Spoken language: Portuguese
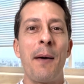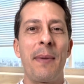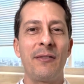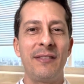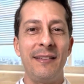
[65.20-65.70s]

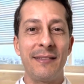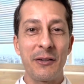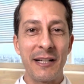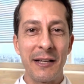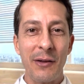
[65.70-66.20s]
Para vocês que
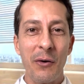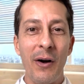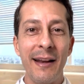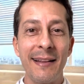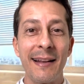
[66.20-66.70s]
estão chegando
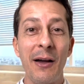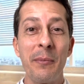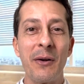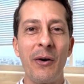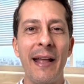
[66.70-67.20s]
agora e ainda não
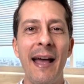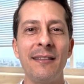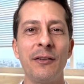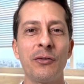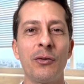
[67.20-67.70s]
me
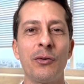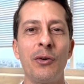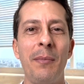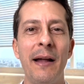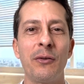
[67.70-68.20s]
conhecem, eu sou o
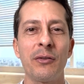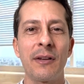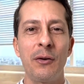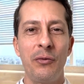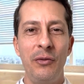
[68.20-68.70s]
Dr. Mário
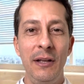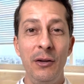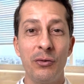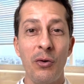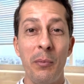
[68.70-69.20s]
Toscano
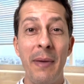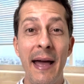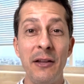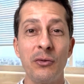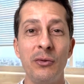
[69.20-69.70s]
Filho, sou
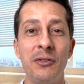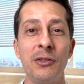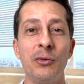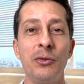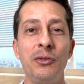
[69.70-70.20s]
médico do
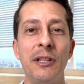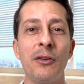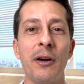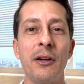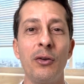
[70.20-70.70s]
Instituto de
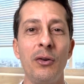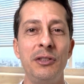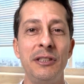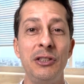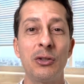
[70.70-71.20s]

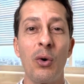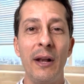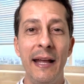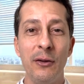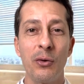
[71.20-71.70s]
Endocrinologia de
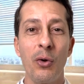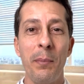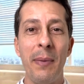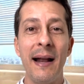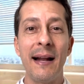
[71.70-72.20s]
Toledo, no
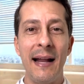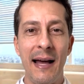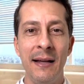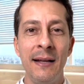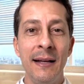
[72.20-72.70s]

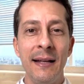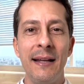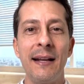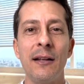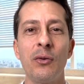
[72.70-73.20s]
Paraná,
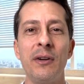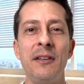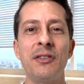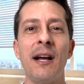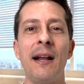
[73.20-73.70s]
e criador
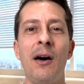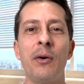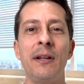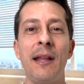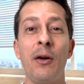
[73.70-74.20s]
deste
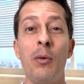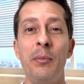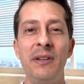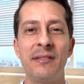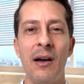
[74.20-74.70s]
canal que tem como
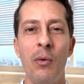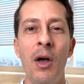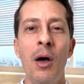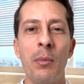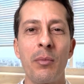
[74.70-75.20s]
missão
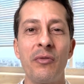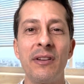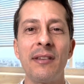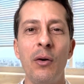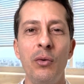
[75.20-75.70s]

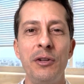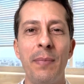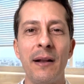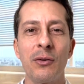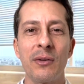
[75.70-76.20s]
promover saúde
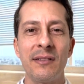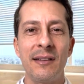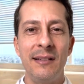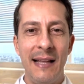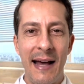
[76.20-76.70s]
para todas
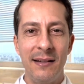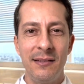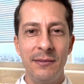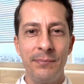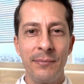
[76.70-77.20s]
as
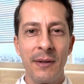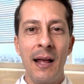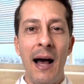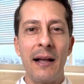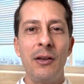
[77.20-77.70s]
idades.
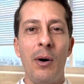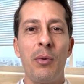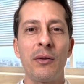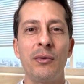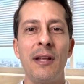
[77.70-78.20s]
Aqui eu
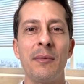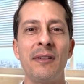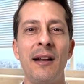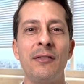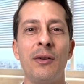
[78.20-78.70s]
abordo temas
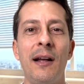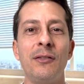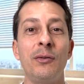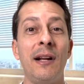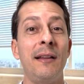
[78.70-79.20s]

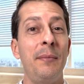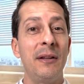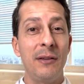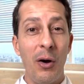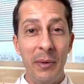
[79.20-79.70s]
relacionados ao
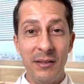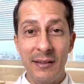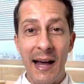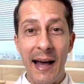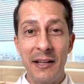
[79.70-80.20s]
tratamento da
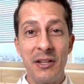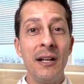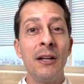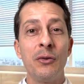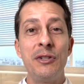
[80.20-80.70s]
obesidade,
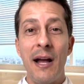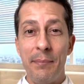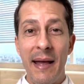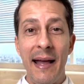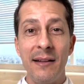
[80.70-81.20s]
do
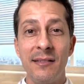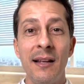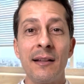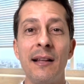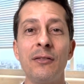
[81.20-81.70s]

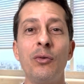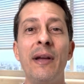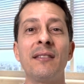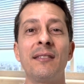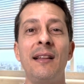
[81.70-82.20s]
diabetes, das
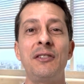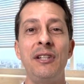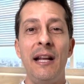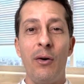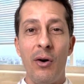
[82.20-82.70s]
doenças da
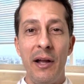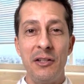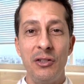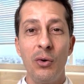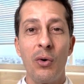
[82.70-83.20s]

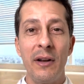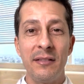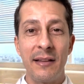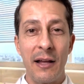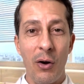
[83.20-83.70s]
tireoide, do
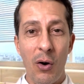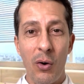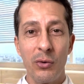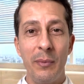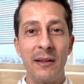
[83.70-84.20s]

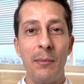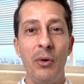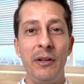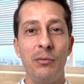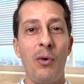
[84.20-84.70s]
colesterol, do
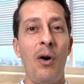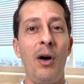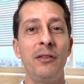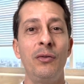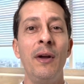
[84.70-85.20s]
metabolismo
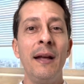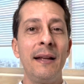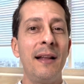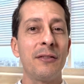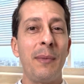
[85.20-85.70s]
ósseo
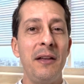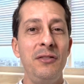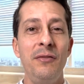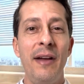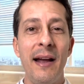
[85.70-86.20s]
e das mais
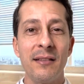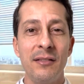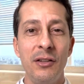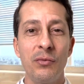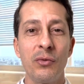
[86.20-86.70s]

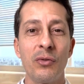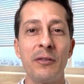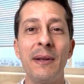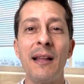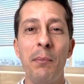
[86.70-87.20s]
diversas disfunções
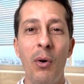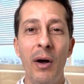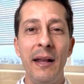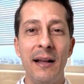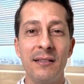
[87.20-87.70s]

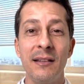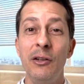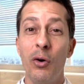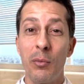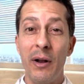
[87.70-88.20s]
metabólicas
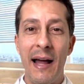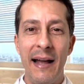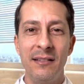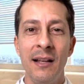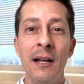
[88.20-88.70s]
e
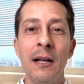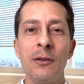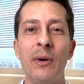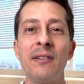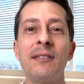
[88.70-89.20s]
hormonais,
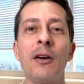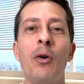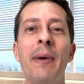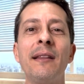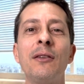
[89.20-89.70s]
doenças que
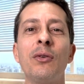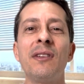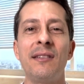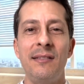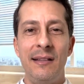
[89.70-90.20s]
acometem
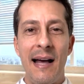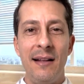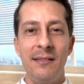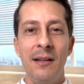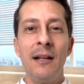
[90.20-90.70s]
todas as
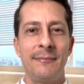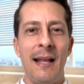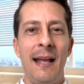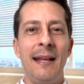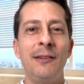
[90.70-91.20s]
idades.
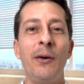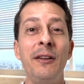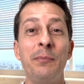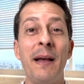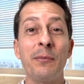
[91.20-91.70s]
Então
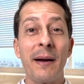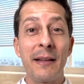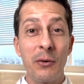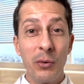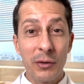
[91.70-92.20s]
eles peço para
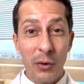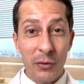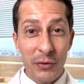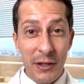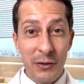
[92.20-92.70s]
que curtam o
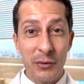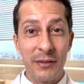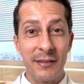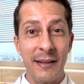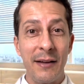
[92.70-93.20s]
vídeo, se
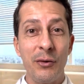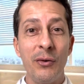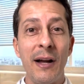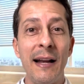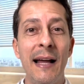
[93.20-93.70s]
inscrevam
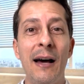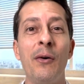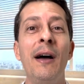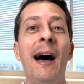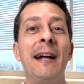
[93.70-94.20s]
no
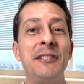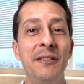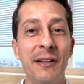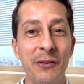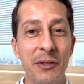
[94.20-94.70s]
canal,
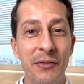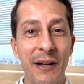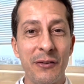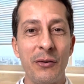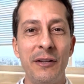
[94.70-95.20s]
ativem as
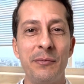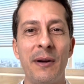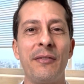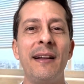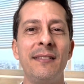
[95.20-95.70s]
notificações
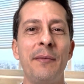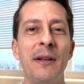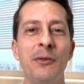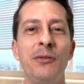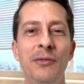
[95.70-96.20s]
para ficarem
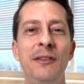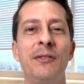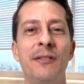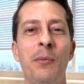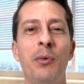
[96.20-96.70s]
sabendo dos vídeos
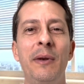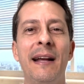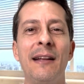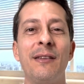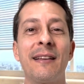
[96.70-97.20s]
que são
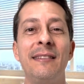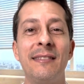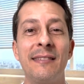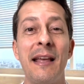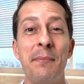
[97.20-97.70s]
publicados aqui
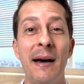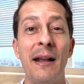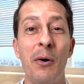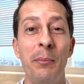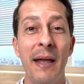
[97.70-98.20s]

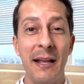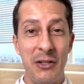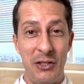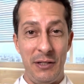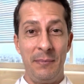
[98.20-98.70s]

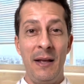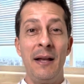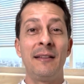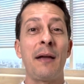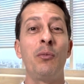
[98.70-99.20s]
semanalmente.
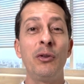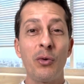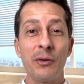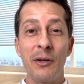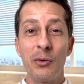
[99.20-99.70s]
Tem muito
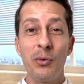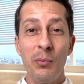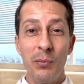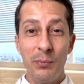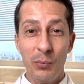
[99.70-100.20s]

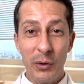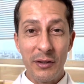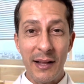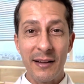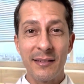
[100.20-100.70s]
conteúdo muito
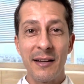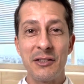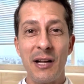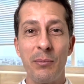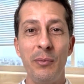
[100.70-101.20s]

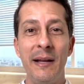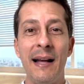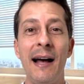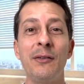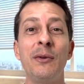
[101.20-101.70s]
interessante já
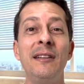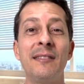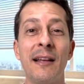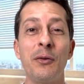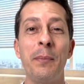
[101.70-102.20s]
publicado e
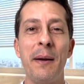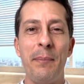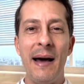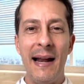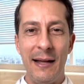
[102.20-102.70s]
sendo
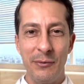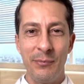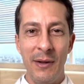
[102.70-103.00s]
preparado.